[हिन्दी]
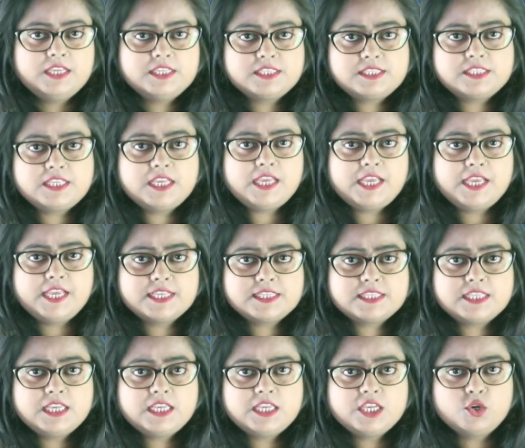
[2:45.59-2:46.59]
इससे
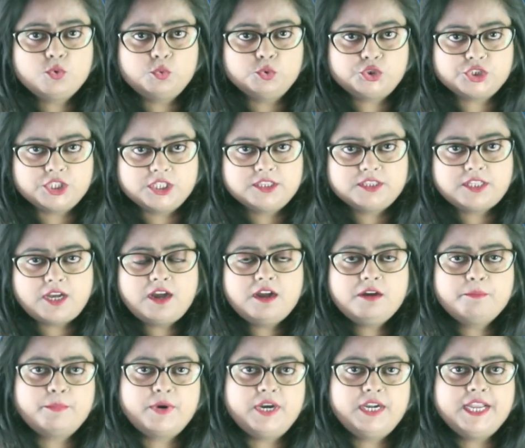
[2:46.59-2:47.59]
एसी की कुशलता
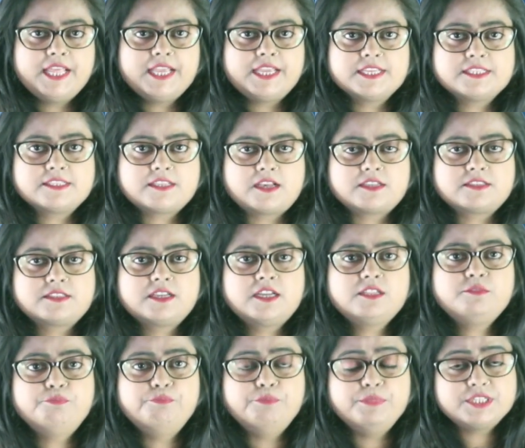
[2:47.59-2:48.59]
बढ़ने के साथ
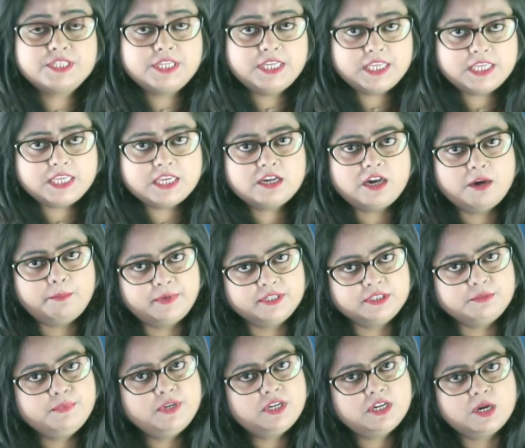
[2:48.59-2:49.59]
साथ बिजली की
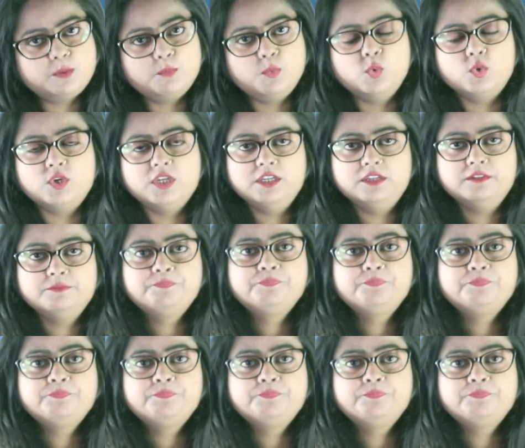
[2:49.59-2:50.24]
खपत भी कम होगी